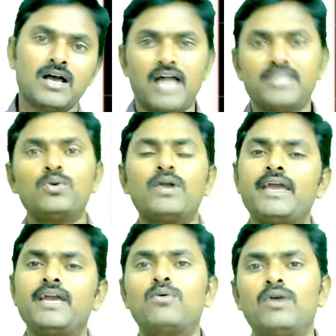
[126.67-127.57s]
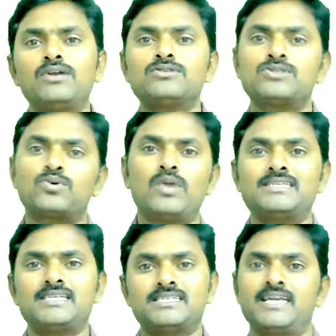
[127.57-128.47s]
అది కూడా ఈక్వల్ టు స్కూల్
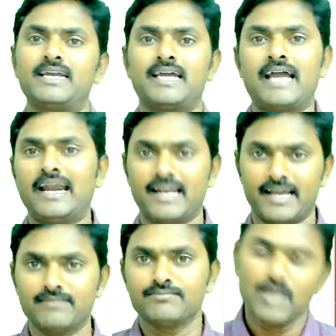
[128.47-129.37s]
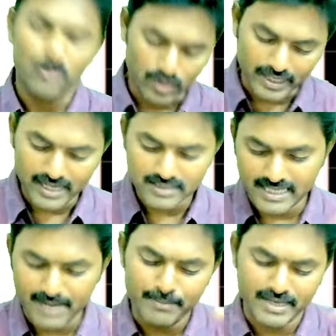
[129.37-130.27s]
అసిస్టెంట్ క్యాడరే ఓకేనా
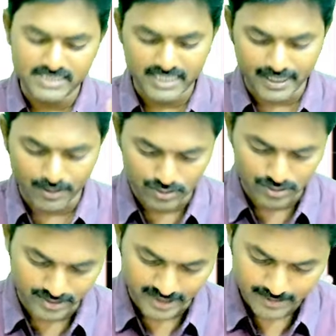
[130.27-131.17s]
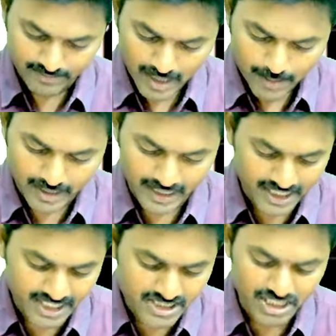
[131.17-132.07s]
సేమ్ బేసిక్కే ఉంటుంది మరి
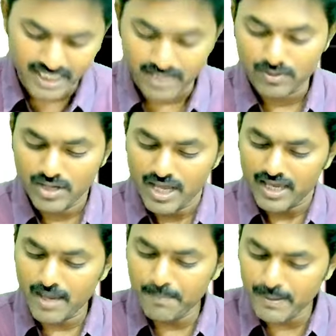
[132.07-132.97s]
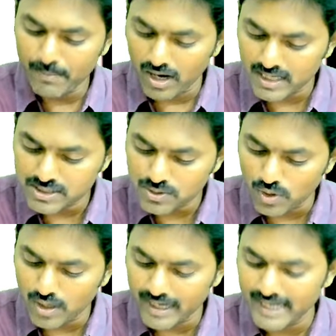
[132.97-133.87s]
టీజీటీలు ఏపీ మోడల్
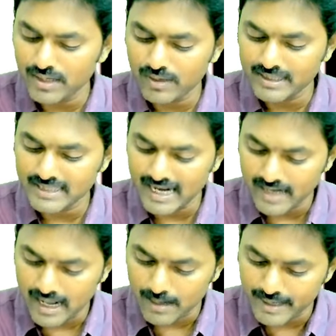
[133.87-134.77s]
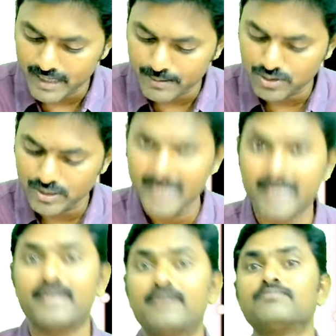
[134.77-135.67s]
స్కూల్లో రెండు వందల నలభై ఎనిమిది
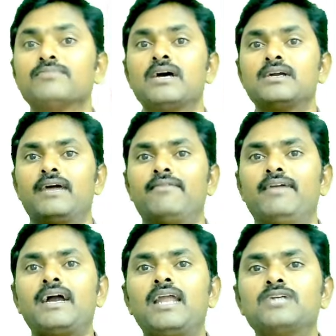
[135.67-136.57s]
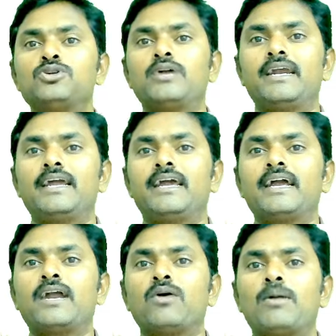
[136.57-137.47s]
ఉన్నాయండి నా వెనకాల చూడండి
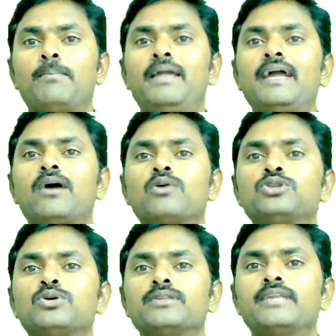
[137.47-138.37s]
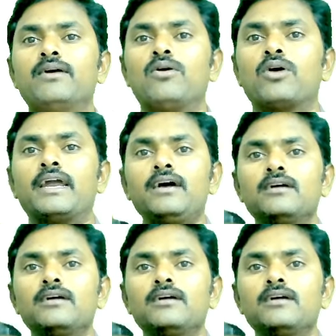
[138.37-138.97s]
ఇక్కడ ఒక బ్లింక్ అవుతూ ఉంది ఓకేనా